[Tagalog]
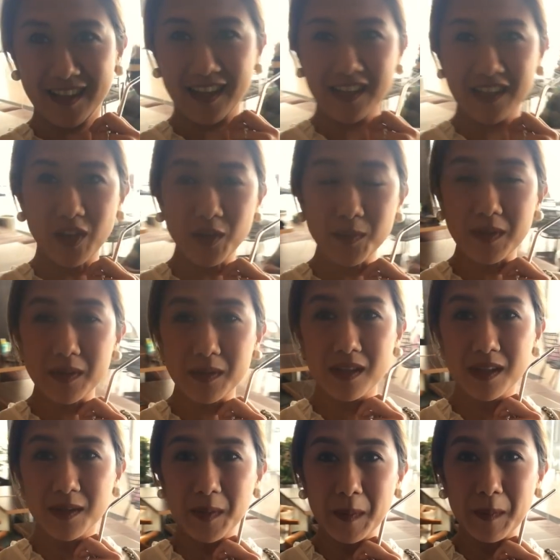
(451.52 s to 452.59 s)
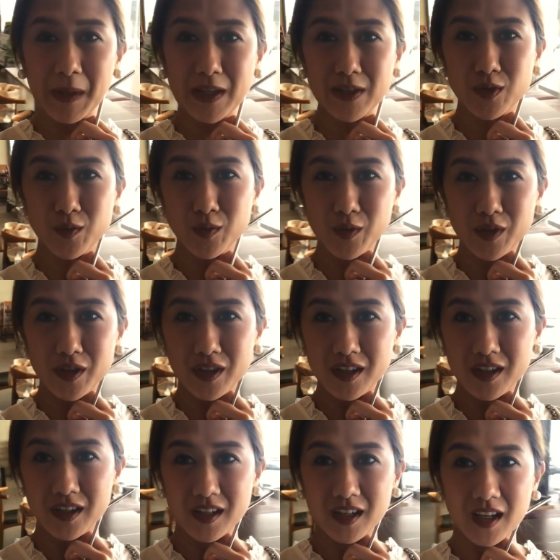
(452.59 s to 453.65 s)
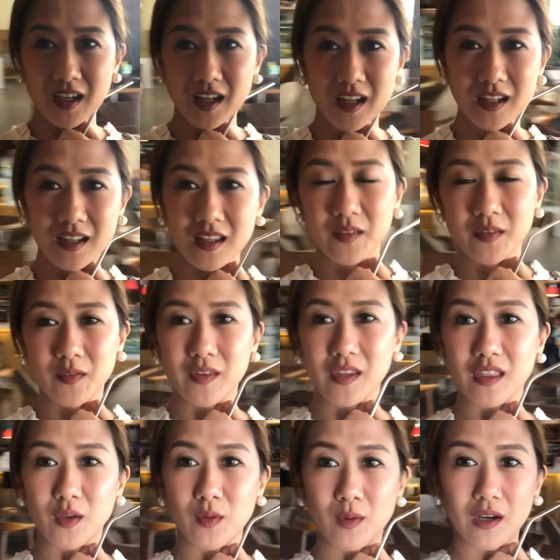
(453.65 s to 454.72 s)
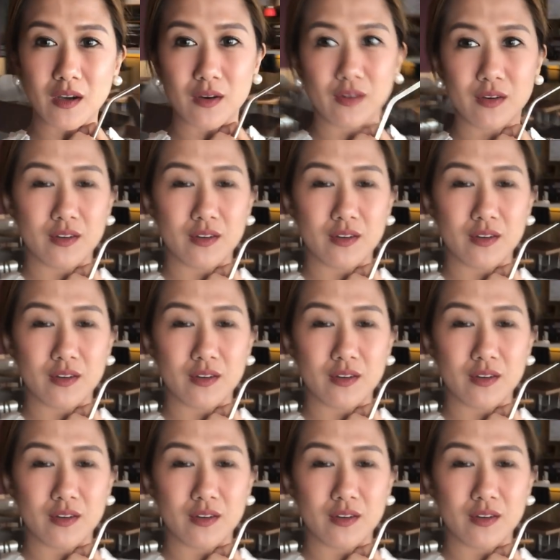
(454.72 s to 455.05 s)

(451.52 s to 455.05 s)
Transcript: Hindi ako mag nagpipicture. Na, Nagpi-video ako.